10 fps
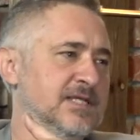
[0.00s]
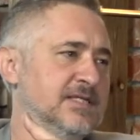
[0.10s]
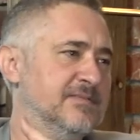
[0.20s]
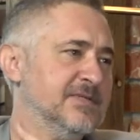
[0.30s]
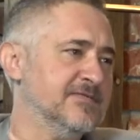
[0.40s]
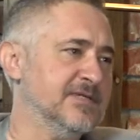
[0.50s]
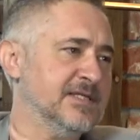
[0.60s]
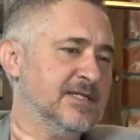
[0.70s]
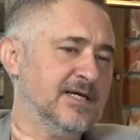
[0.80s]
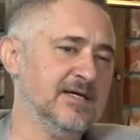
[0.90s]
tak
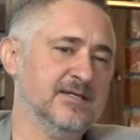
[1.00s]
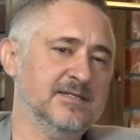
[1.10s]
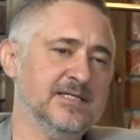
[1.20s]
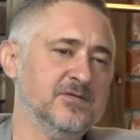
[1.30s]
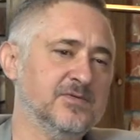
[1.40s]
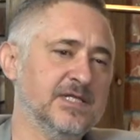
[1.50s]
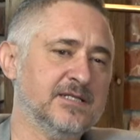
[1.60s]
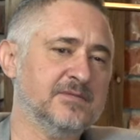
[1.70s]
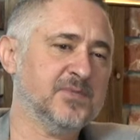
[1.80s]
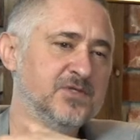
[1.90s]
naprawdę na, na, tą,
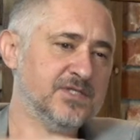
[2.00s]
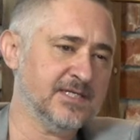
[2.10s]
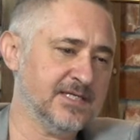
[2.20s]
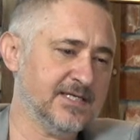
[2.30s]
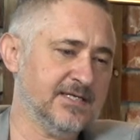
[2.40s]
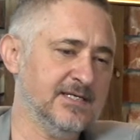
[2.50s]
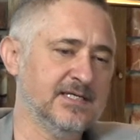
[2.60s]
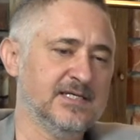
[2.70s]
na tę politykę e,